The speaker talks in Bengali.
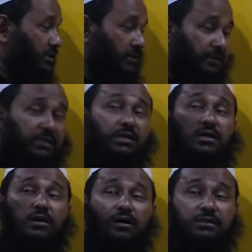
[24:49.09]
দিতে হবে
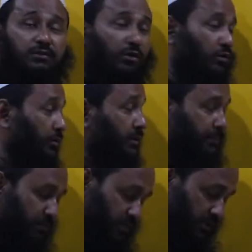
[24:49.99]
অর্থাৎ কক্ষপথে
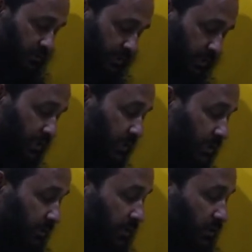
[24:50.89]
পৌঁছতে হবে
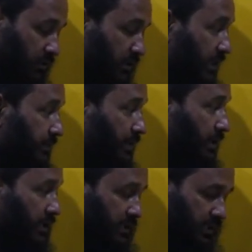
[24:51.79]
তা আমাদের কত সেকেন্ড বের
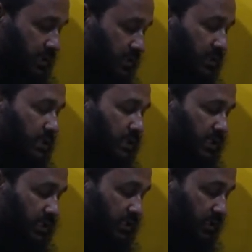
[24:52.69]
হয় এখান থেকে
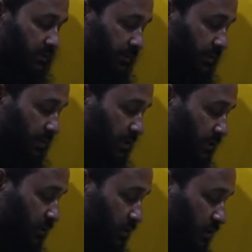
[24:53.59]
এখান থেকে আমাদের বের হয়েছে
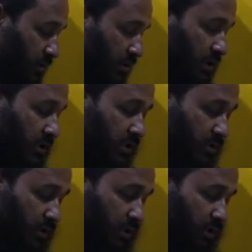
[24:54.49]
দুইশো
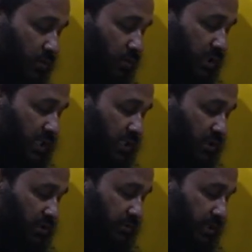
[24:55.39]
দুইশো উনিশ
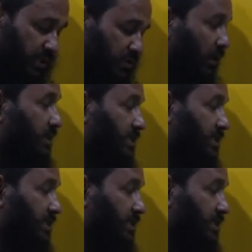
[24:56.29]
দশমিক ছয়